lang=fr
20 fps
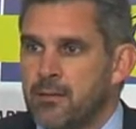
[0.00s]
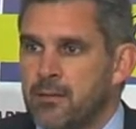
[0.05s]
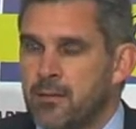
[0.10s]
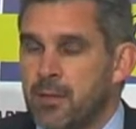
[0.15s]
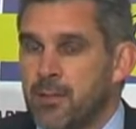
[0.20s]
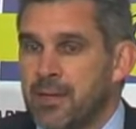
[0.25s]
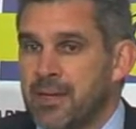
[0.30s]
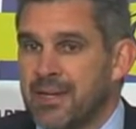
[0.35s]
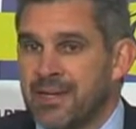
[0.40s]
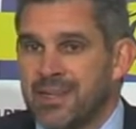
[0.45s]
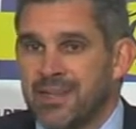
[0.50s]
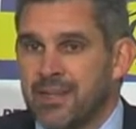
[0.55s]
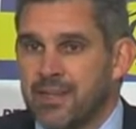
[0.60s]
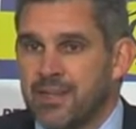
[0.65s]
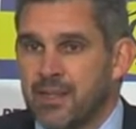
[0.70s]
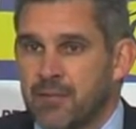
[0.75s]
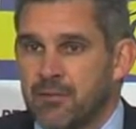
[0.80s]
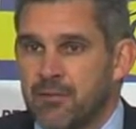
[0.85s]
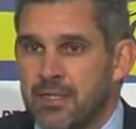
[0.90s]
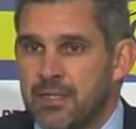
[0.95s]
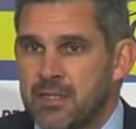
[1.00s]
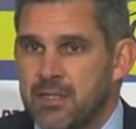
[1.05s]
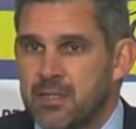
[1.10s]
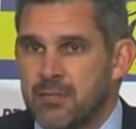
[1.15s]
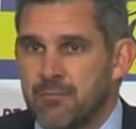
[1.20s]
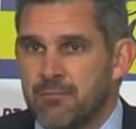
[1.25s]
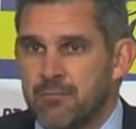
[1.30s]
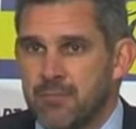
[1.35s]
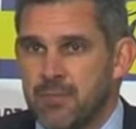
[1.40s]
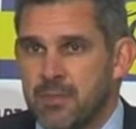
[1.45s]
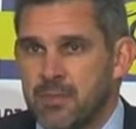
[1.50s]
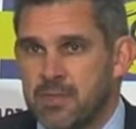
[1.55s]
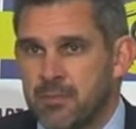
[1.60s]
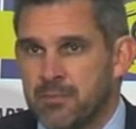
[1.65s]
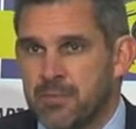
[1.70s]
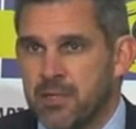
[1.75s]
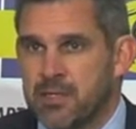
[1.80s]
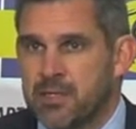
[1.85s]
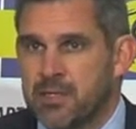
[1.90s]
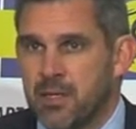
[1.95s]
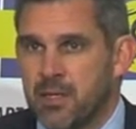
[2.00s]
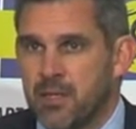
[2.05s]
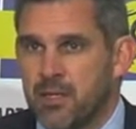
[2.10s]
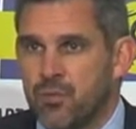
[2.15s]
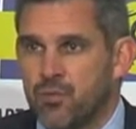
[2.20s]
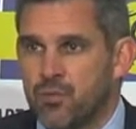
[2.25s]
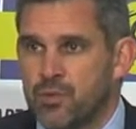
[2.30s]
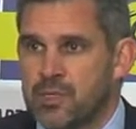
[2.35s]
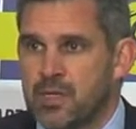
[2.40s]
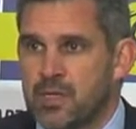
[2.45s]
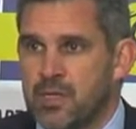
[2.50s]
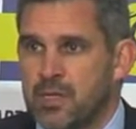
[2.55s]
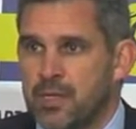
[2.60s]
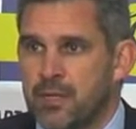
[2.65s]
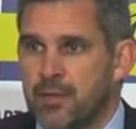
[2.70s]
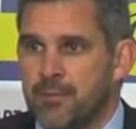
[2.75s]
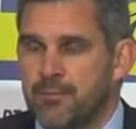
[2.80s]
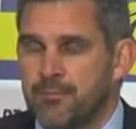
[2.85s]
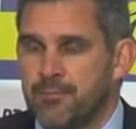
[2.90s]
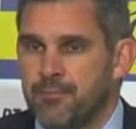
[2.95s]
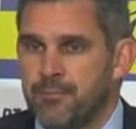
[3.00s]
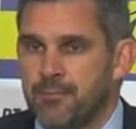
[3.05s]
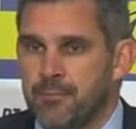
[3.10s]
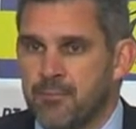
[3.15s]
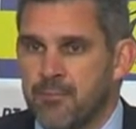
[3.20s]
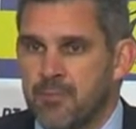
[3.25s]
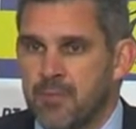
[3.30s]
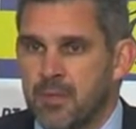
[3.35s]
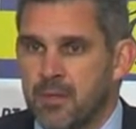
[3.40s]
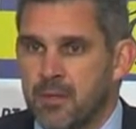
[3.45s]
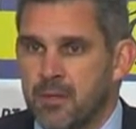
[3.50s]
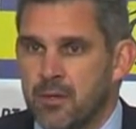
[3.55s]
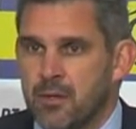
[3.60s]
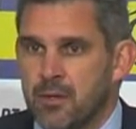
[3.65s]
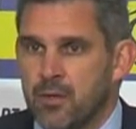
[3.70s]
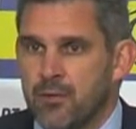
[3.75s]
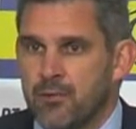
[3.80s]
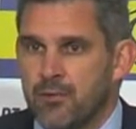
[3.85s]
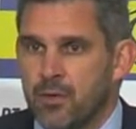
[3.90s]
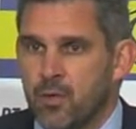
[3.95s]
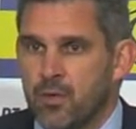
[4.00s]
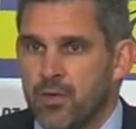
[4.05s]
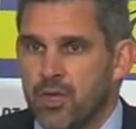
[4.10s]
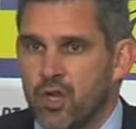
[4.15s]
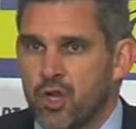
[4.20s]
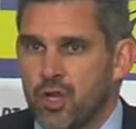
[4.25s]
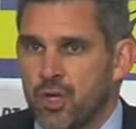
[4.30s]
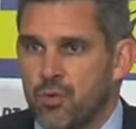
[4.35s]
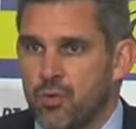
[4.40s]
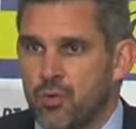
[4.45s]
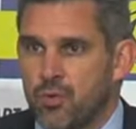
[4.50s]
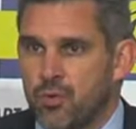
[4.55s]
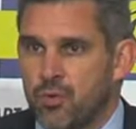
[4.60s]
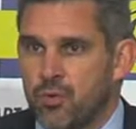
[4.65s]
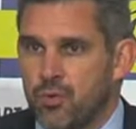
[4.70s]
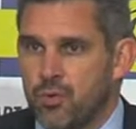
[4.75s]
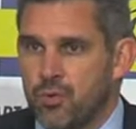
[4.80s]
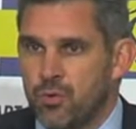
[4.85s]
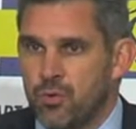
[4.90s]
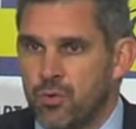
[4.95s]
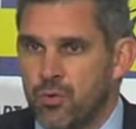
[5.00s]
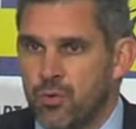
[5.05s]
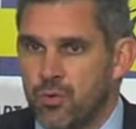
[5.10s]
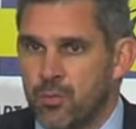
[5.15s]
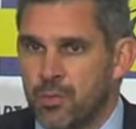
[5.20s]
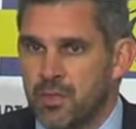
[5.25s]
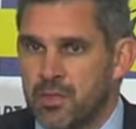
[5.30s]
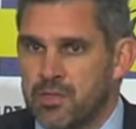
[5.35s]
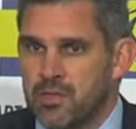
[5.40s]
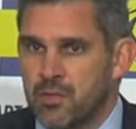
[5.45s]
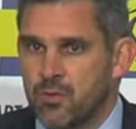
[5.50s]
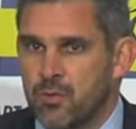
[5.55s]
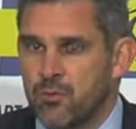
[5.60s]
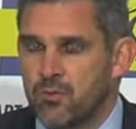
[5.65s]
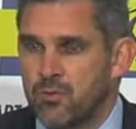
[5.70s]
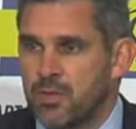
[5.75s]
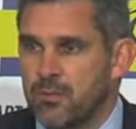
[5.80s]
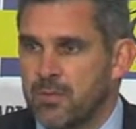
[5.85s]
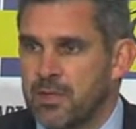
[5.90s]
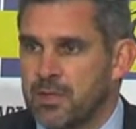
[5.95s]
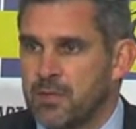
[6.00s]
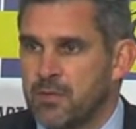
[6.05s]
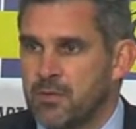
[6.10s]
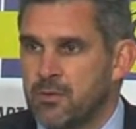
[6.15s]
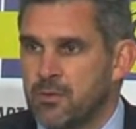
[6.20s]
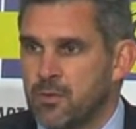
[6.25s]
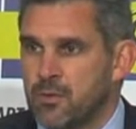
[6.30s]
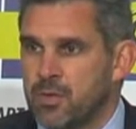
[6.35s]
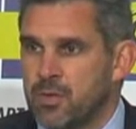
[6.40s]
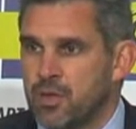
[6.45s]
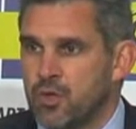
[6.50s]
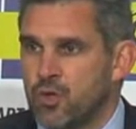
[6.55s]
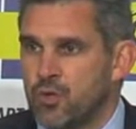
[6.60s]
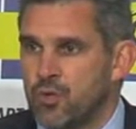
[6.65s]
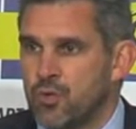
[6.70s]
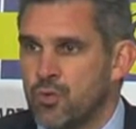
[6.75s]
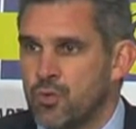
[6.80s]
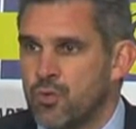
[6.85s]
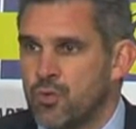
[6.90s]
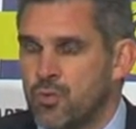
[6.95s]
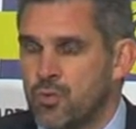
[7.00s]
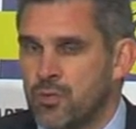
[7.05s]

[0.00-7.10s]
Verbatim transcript: On a marqué très très vite. Et c'est peut-être ça qui nous a fait relâcher le, pressing qu'on voulait mettre d'entrée de jeu.